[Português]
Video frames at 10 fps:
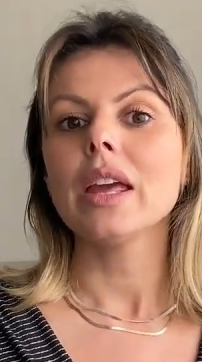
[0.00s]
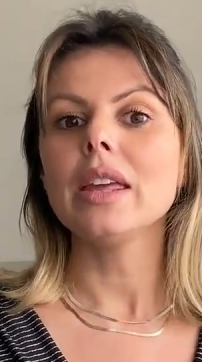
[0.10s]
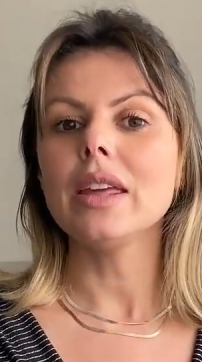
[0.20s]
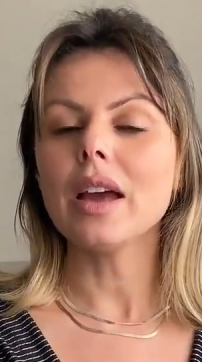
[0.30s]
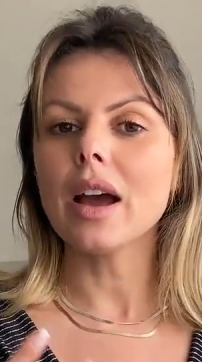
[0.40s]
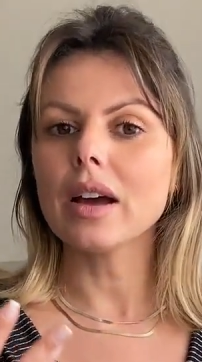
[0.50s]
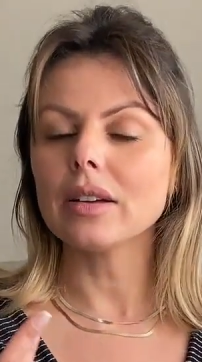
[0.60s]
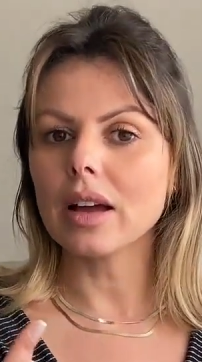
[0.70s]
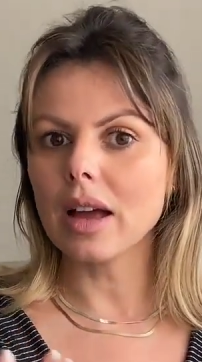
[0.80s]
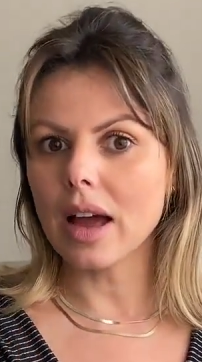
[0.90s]
E
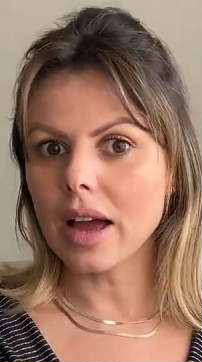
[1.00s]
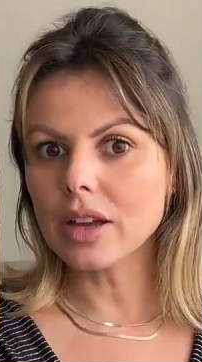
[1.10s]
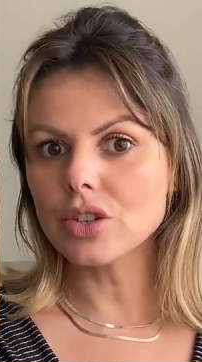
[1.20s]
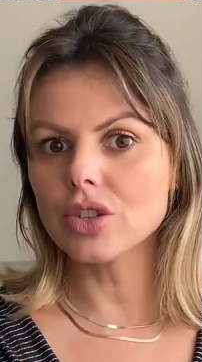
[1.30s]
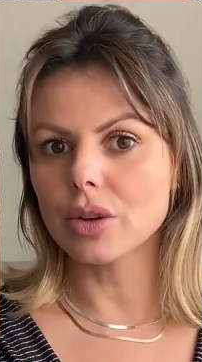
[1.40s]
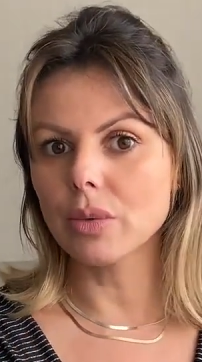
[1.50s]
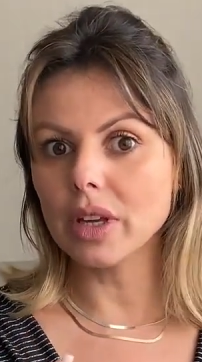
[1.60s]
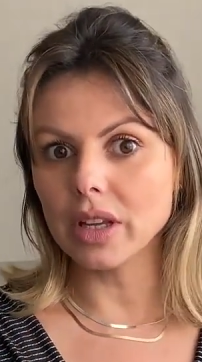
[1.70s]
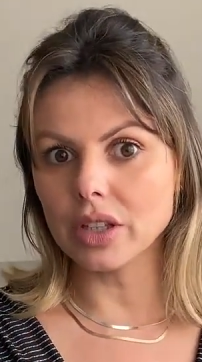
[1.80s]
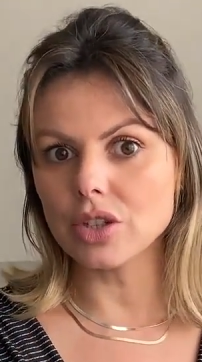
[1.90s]
a região
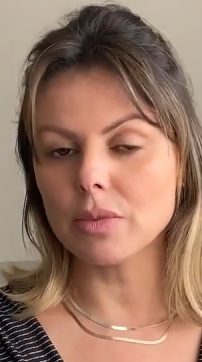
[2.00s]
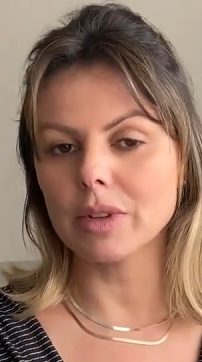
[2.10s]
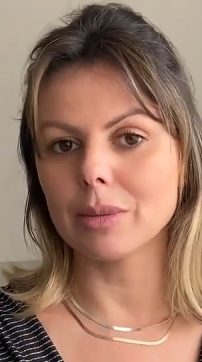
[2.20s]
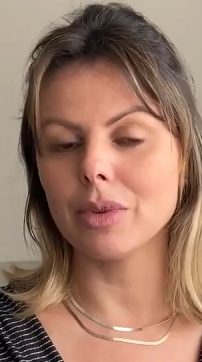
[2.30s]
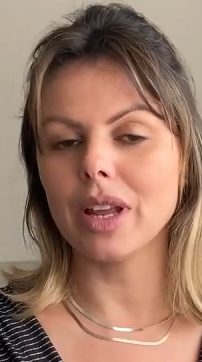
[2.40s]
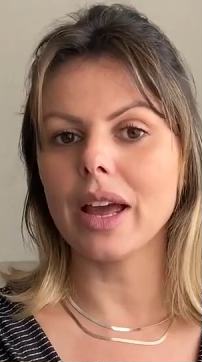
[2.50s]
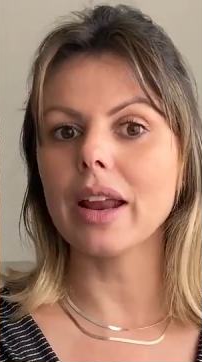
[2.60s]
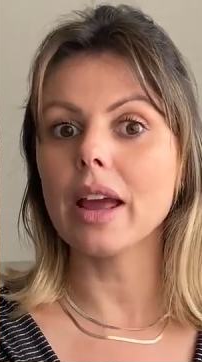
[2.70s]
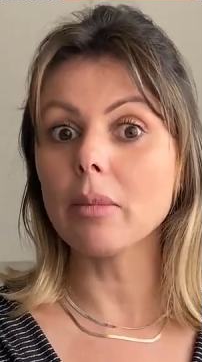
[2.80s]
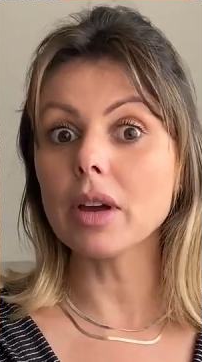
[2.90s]
íntima da mulher
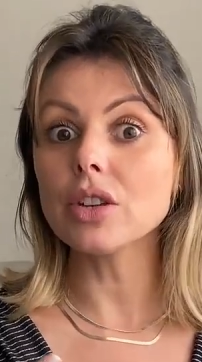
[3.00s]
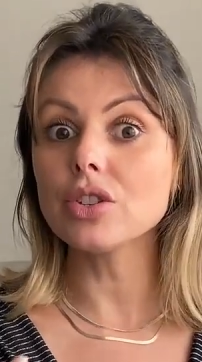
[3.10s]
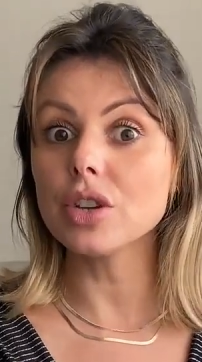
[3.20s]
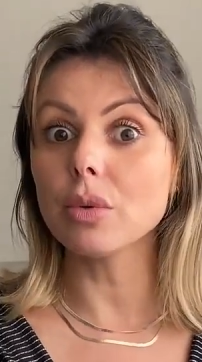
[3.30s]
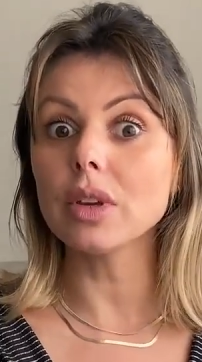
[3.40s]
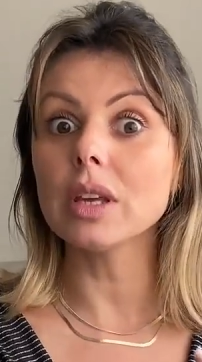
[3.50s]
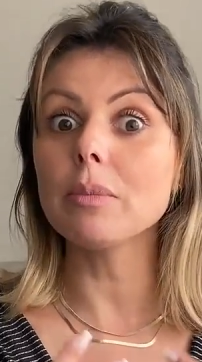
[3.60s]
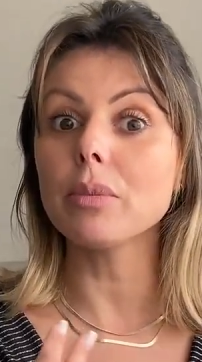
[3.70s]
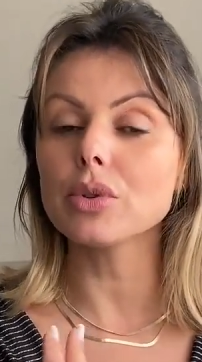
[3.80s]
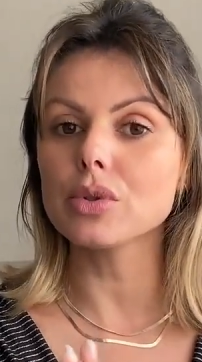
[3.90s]
é uma região que
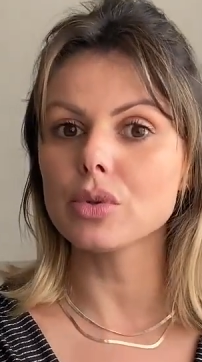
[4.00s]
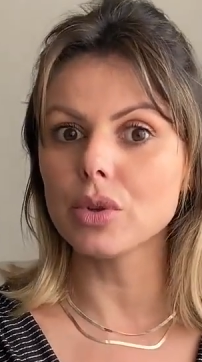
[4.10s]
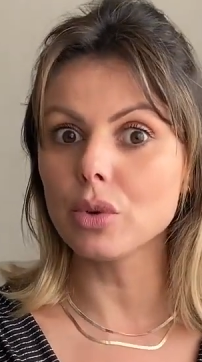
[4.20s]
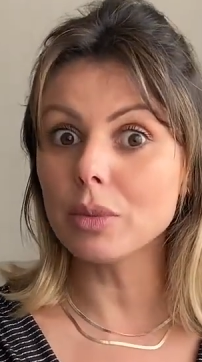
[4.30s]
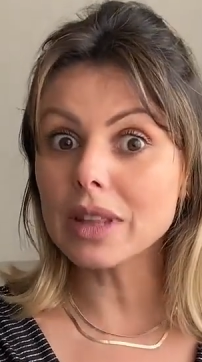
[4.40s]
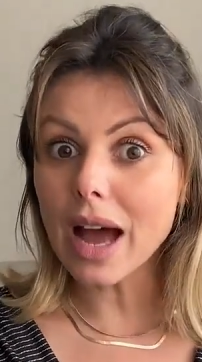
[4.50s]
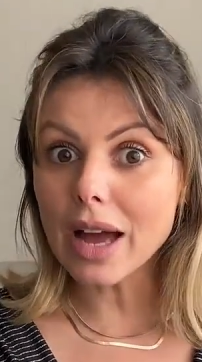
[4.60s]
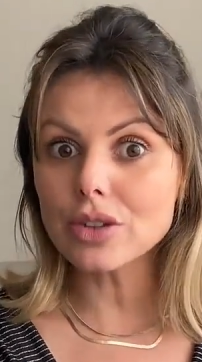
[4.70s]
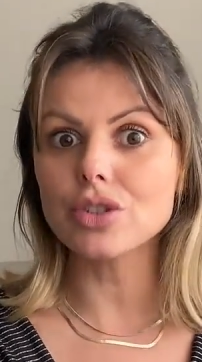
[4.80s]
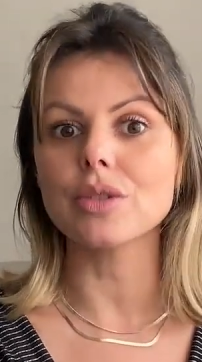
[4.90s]
possui
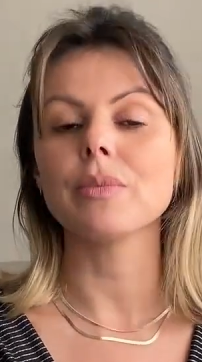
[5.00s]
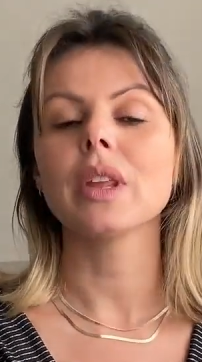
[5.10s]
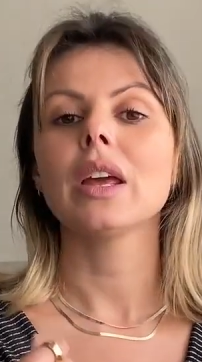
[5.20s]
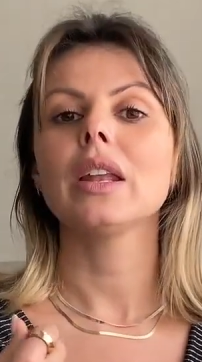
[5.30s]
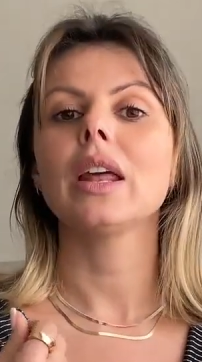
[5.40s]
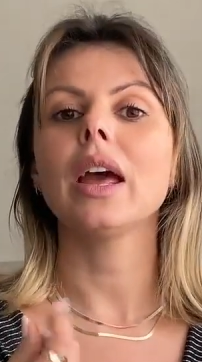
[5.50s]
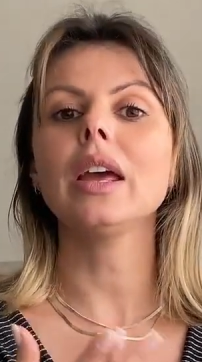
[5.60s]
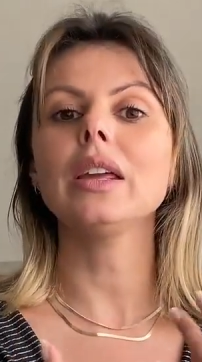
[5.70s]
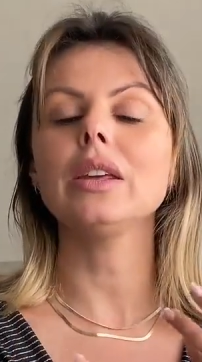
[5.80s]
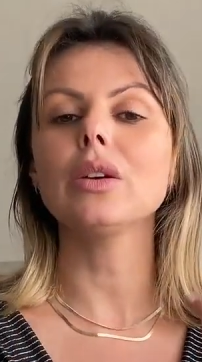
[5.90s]
umidade,
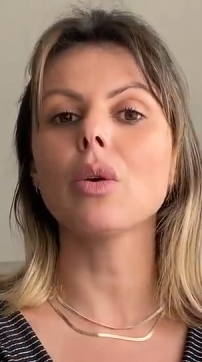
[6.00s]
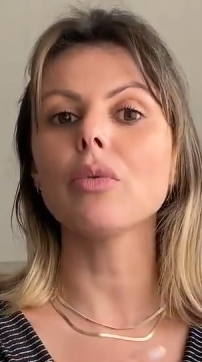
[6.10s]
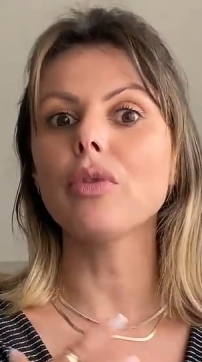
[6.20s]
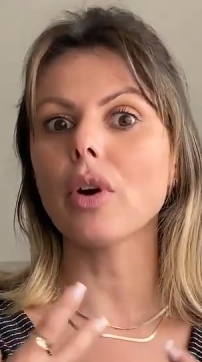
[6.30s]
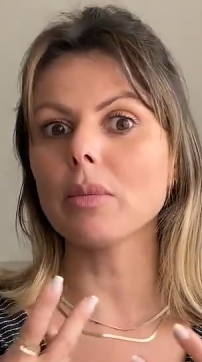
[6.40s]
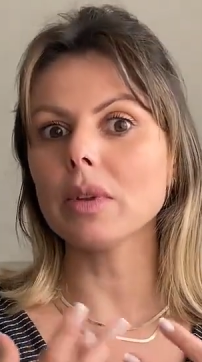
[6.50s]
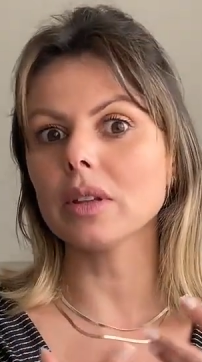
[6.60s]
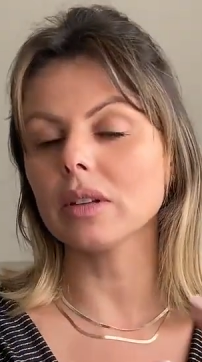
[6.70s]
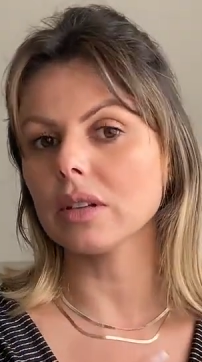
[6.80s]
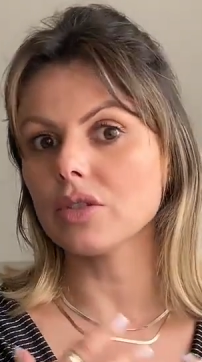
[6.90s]
né? E
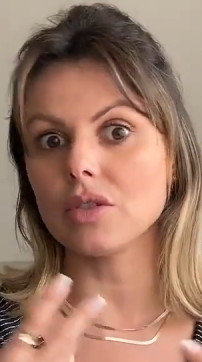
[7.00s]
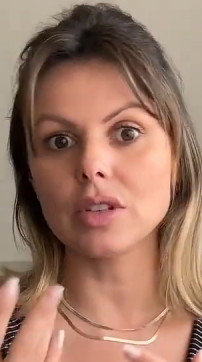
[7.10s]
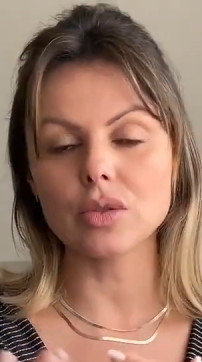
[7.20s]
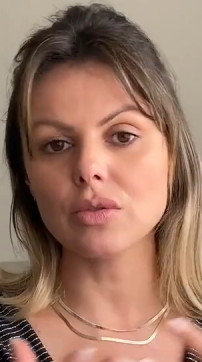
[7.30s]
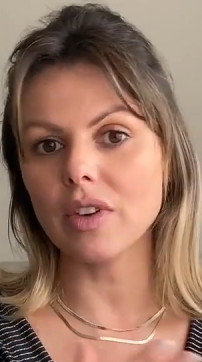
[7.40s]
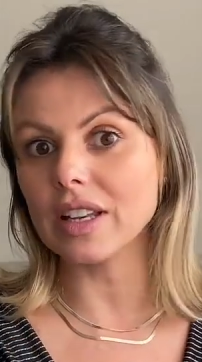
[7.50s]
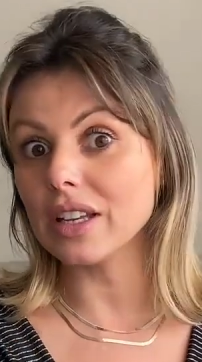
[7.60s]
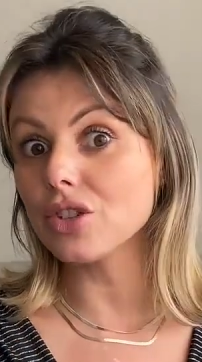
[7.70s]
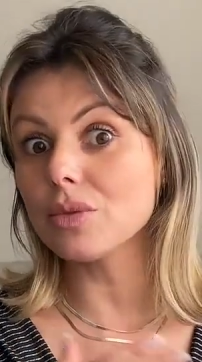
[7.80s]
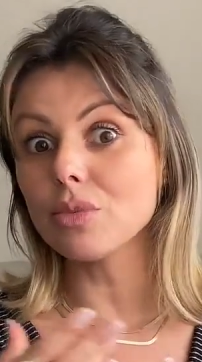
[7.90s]
conforme isso
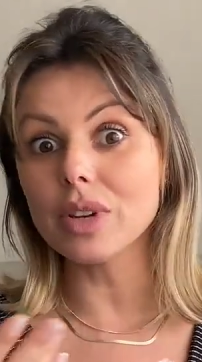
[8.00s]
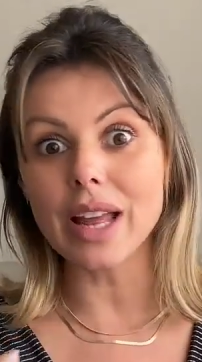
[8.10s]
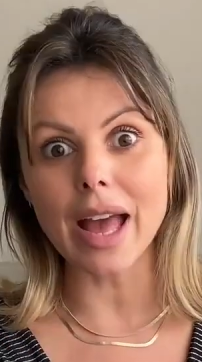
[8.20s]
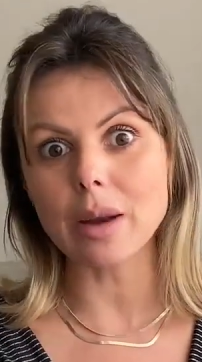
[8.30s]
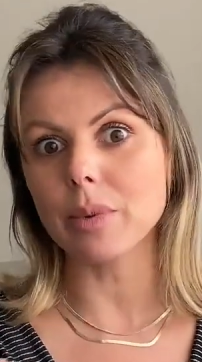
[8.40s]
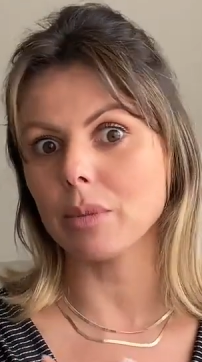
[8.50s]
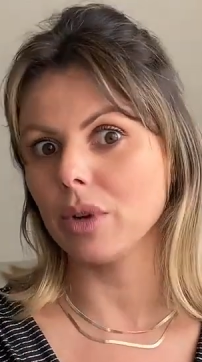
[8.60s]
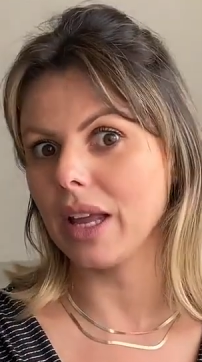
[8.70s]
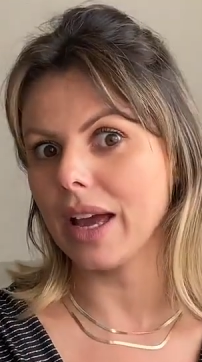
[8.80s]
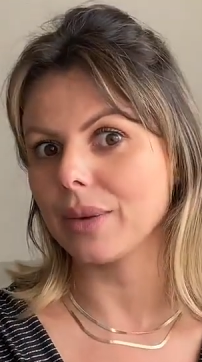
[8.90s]
varia de mulher para
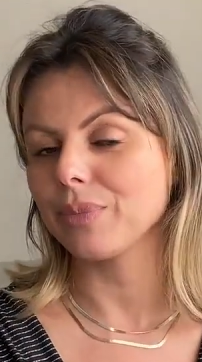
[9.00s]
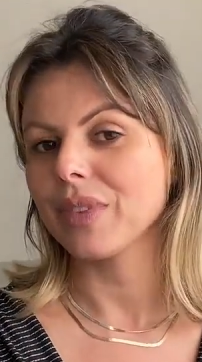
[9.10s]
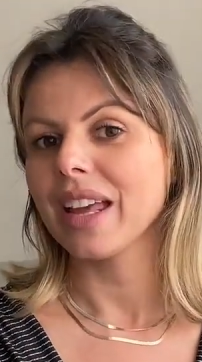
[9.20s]
mulher.